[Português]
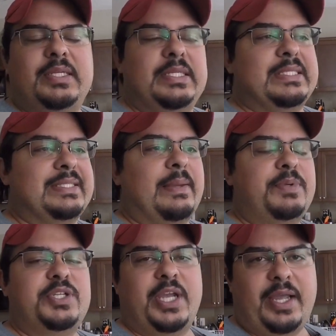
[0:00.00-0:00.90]
em
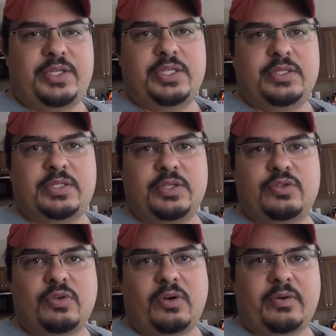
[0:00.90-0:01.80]
Snapchat, Insta
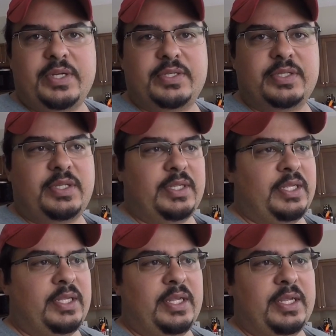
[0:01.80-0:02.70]
Stories
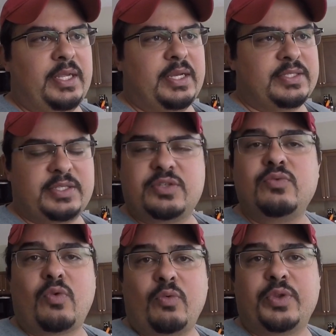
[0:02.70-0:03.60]
e às vezes um
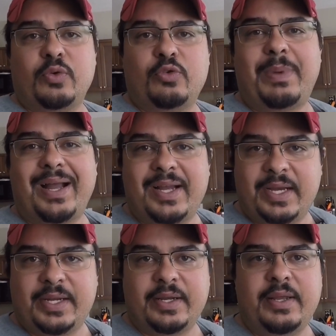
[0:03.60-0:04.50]
conteúdo
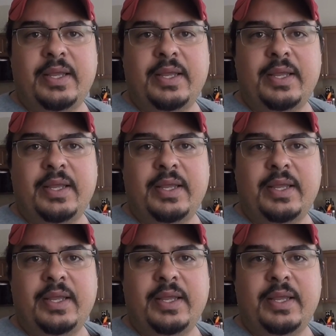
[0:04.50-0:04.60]
bacana